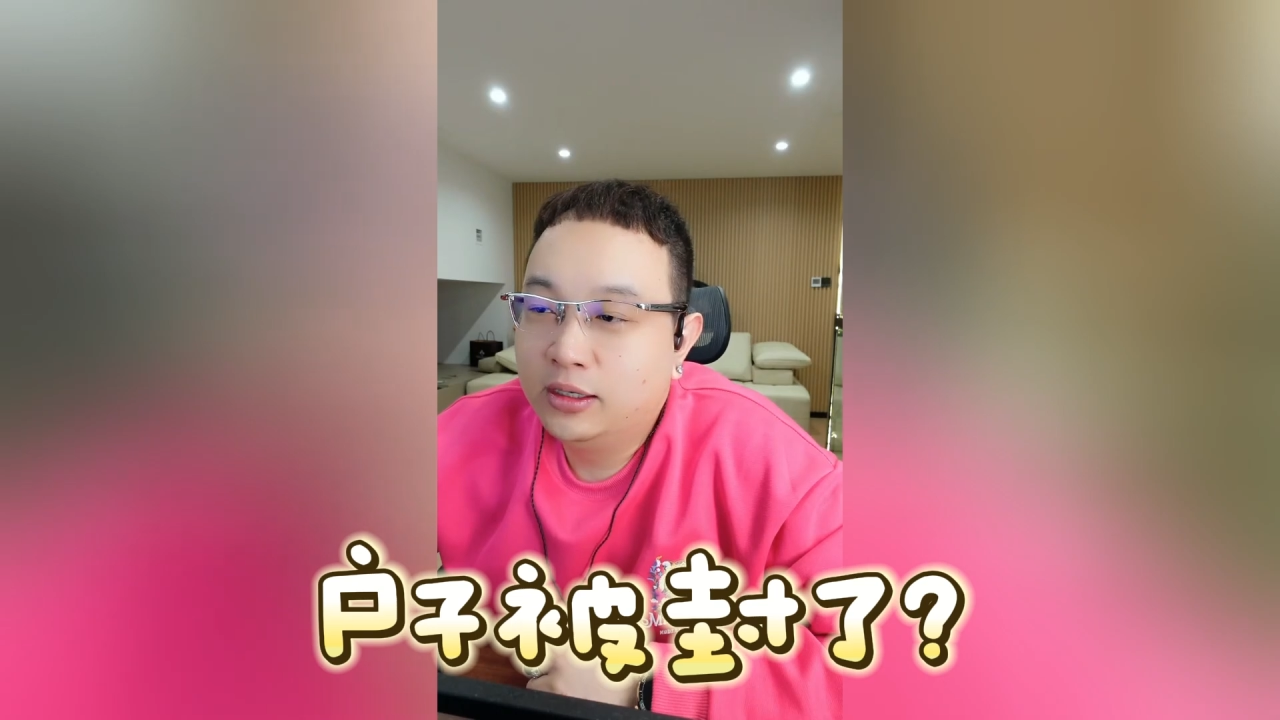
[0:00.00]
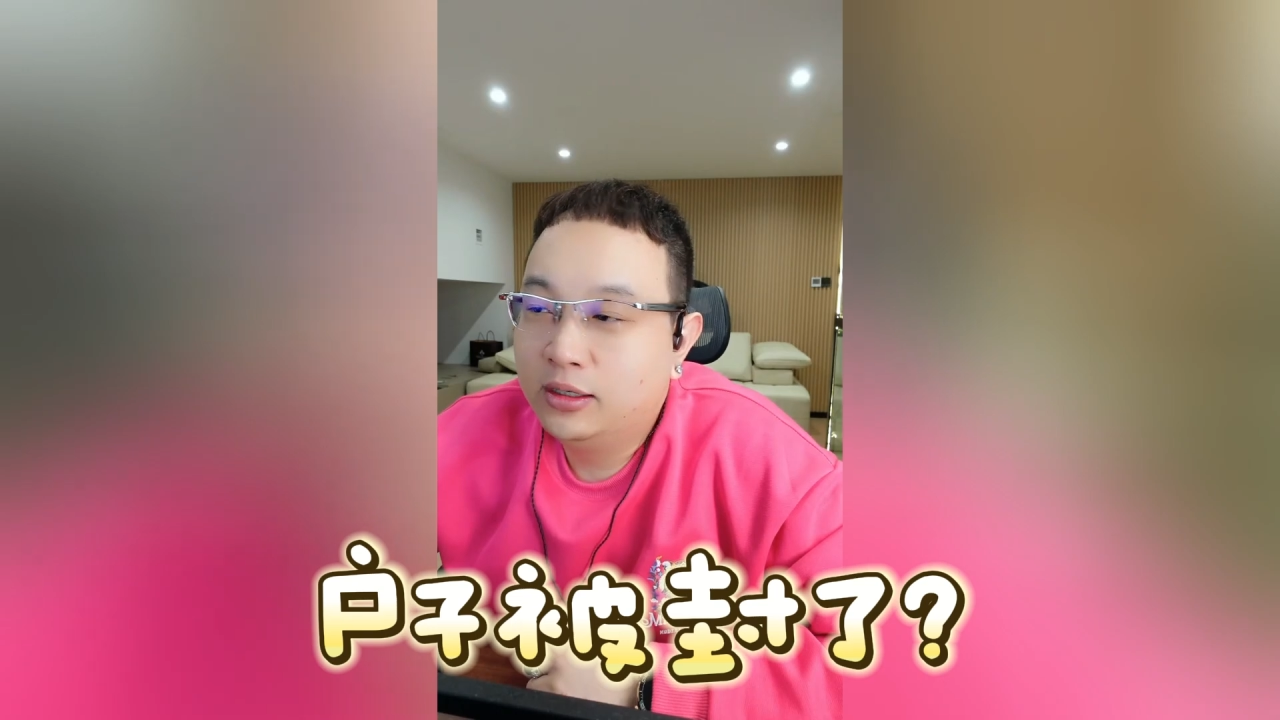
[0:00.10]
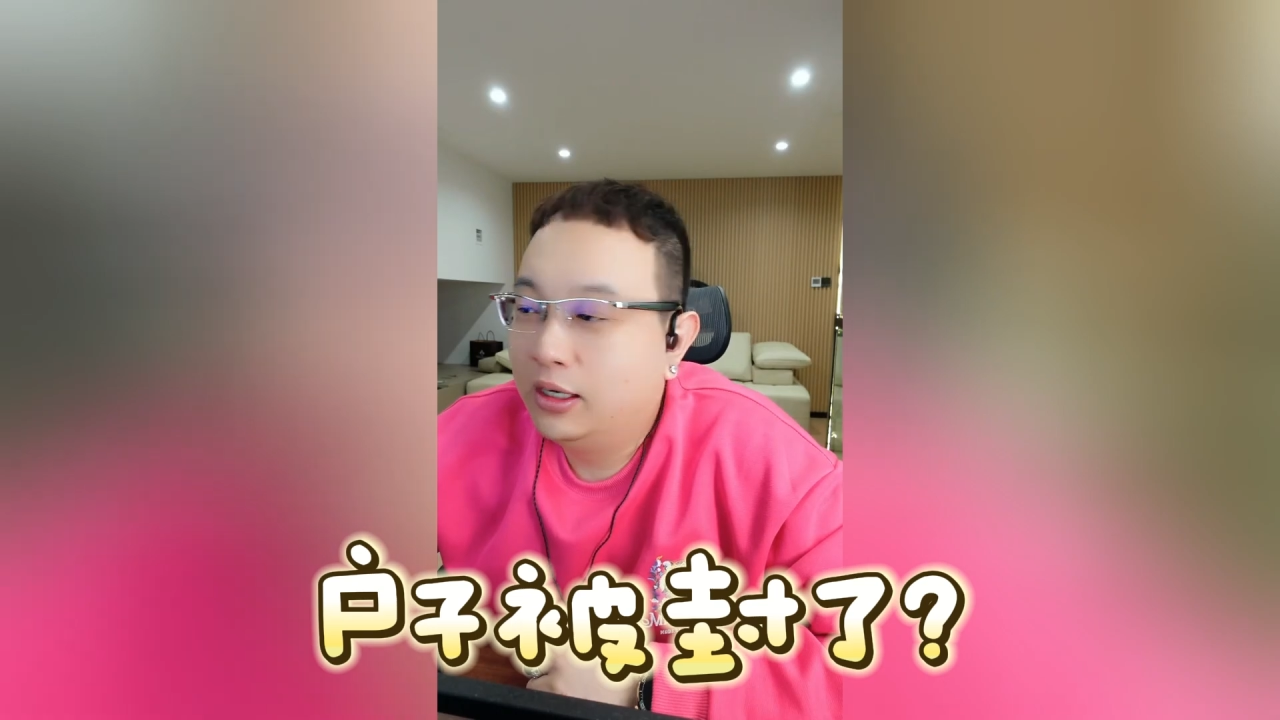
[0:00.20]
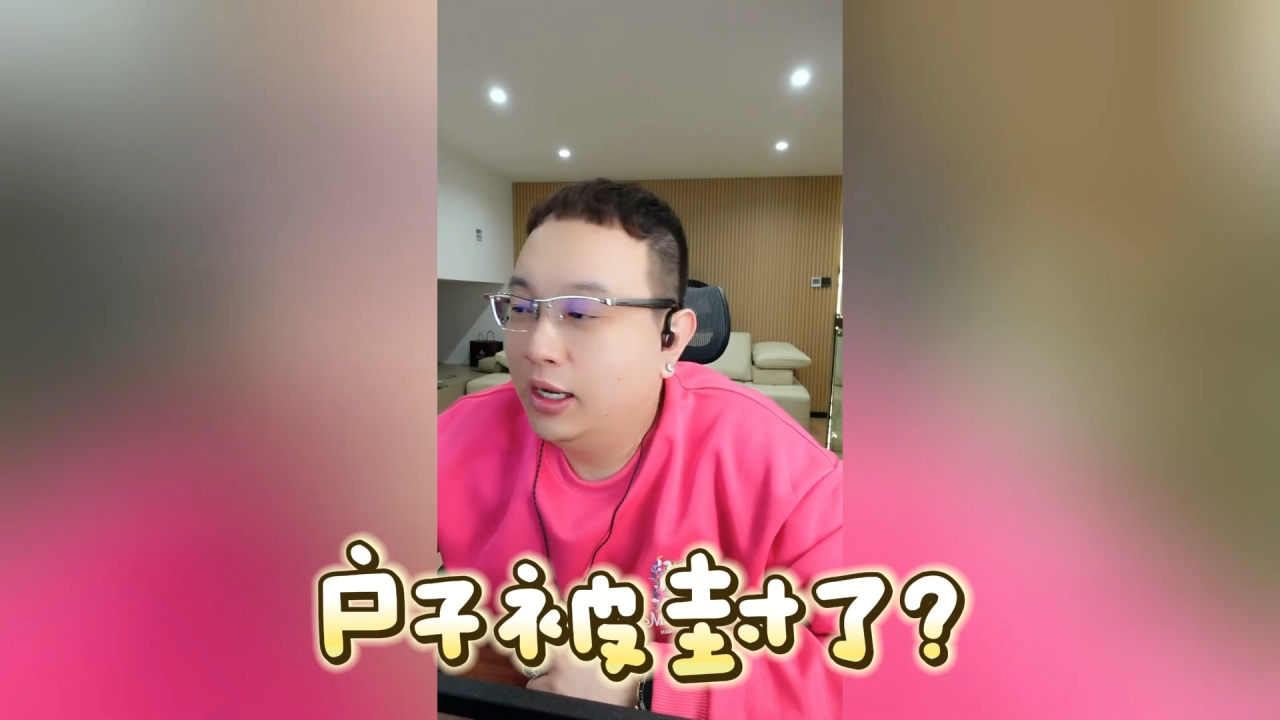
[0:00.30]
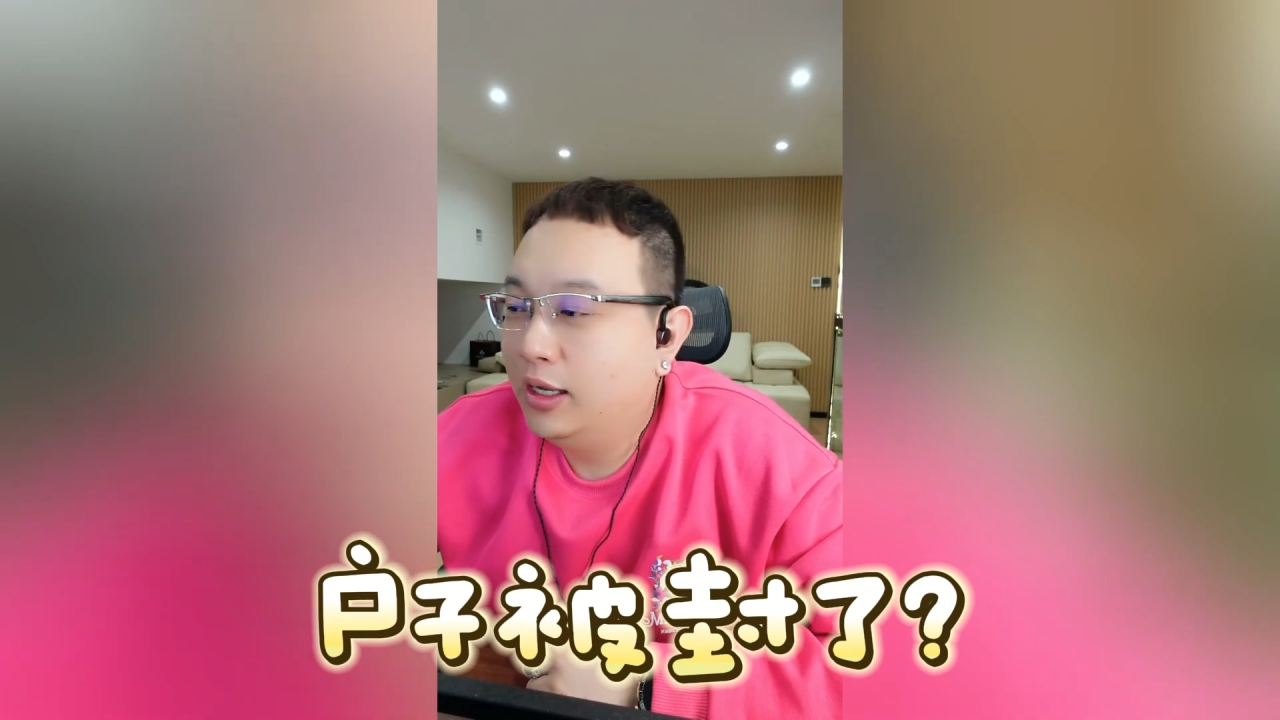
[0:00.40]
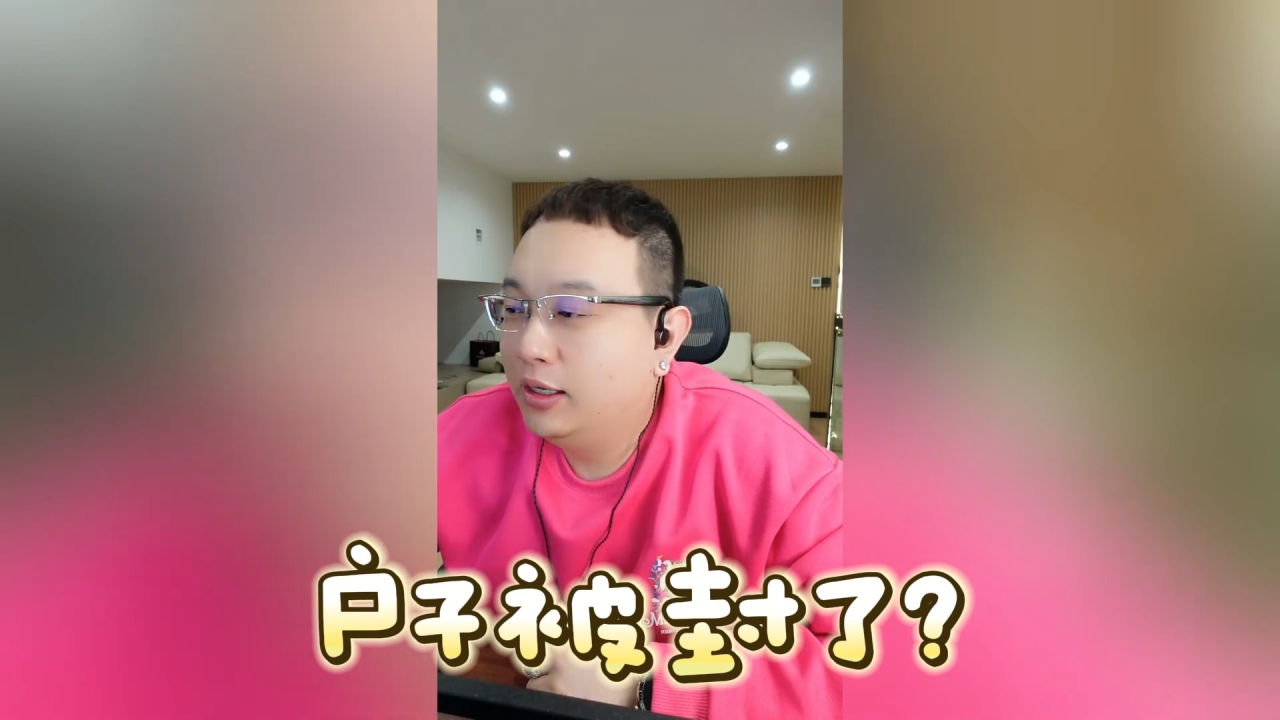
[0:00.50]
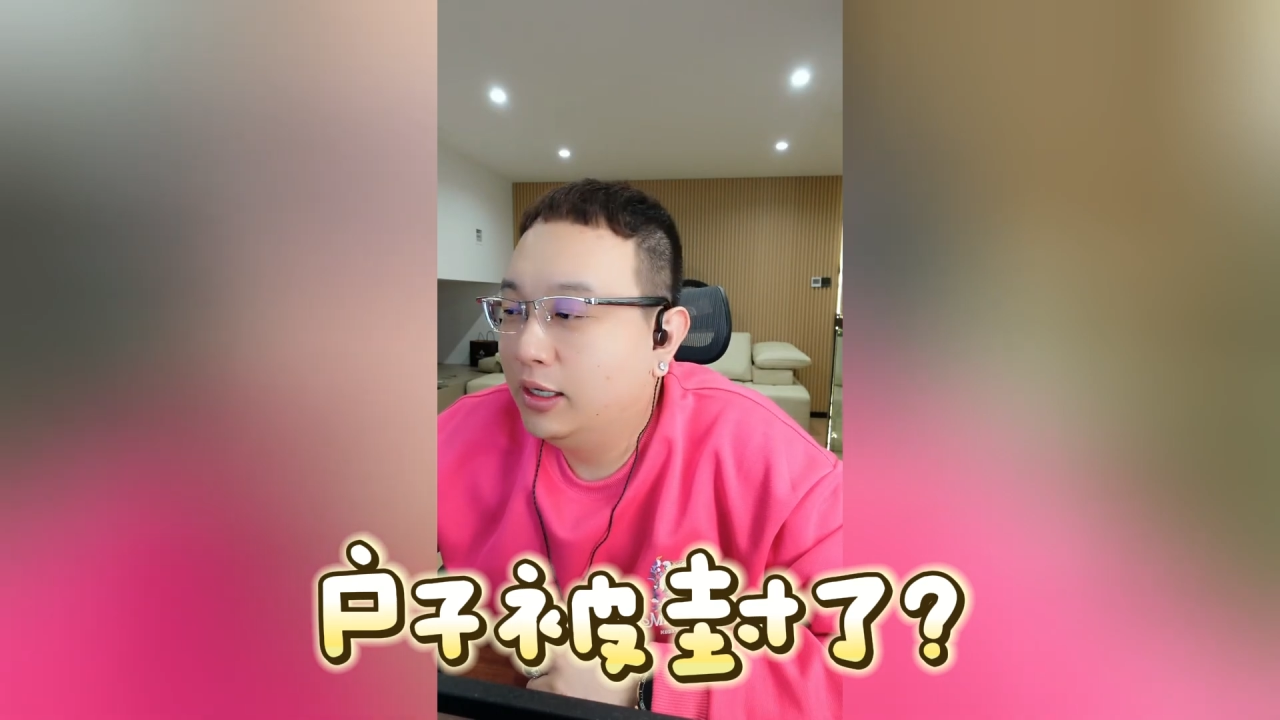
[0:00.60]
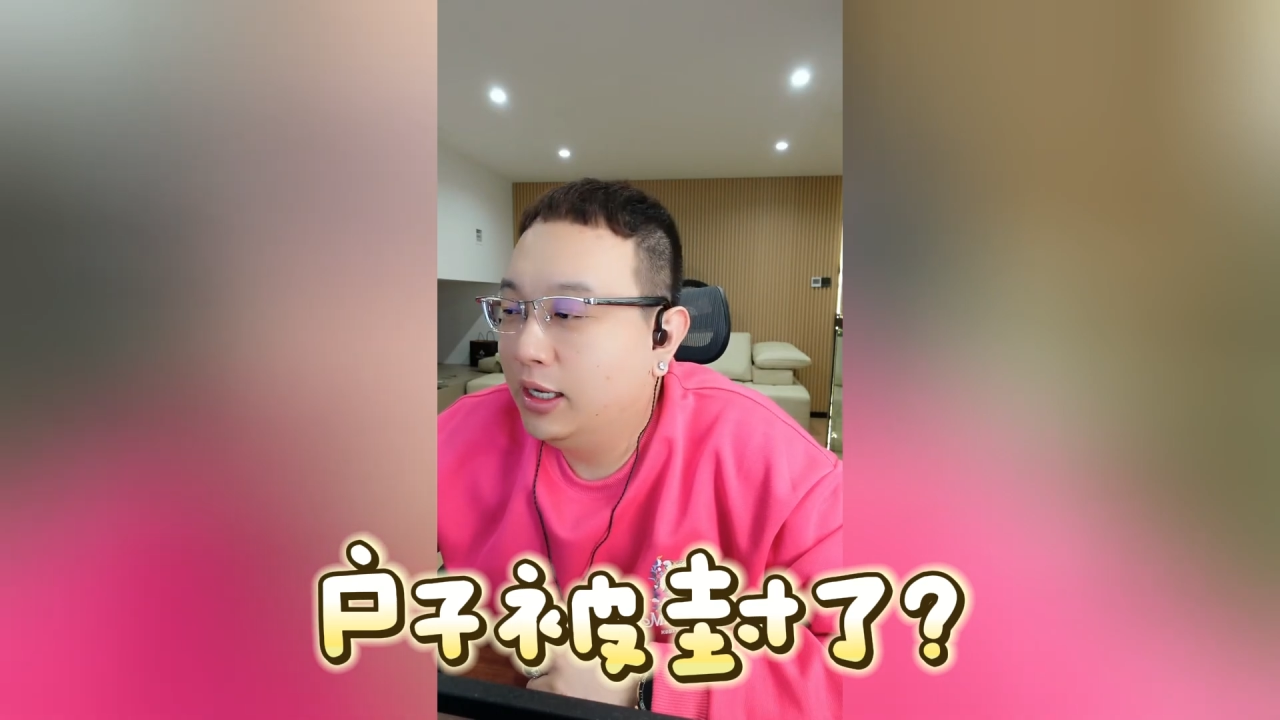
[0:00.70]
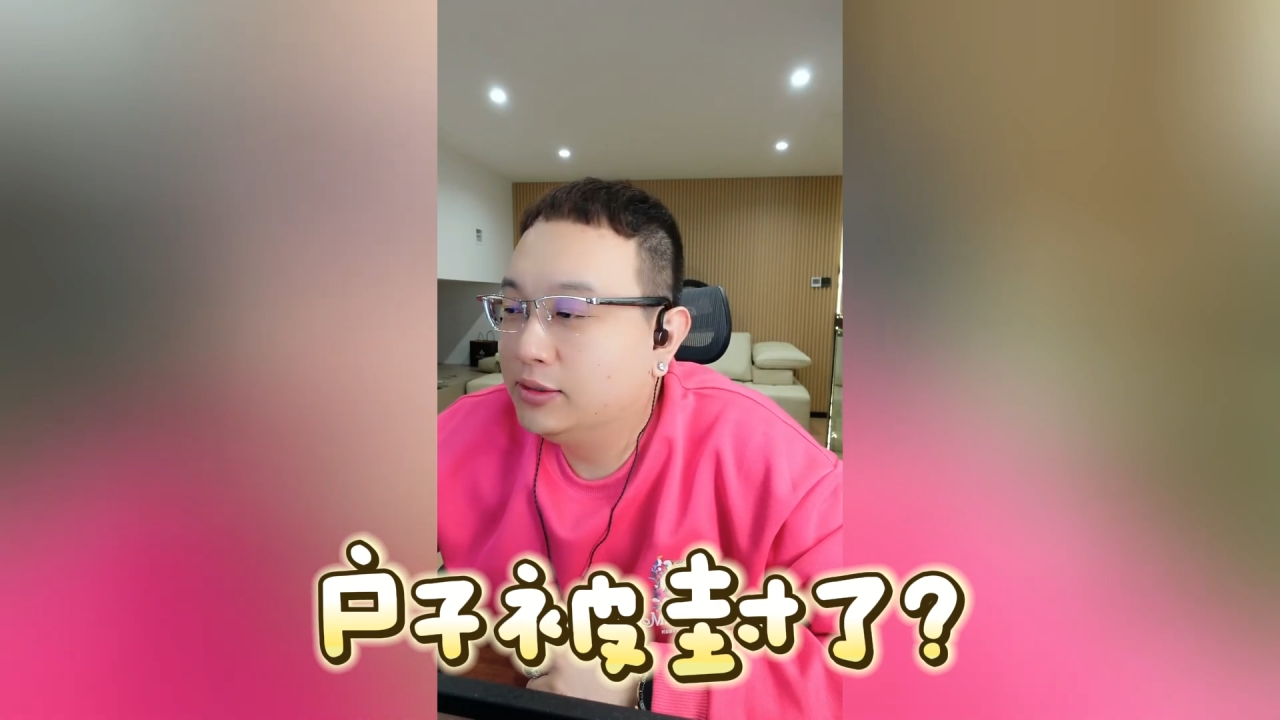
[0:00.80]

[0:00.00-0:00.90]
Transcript: 啊啊！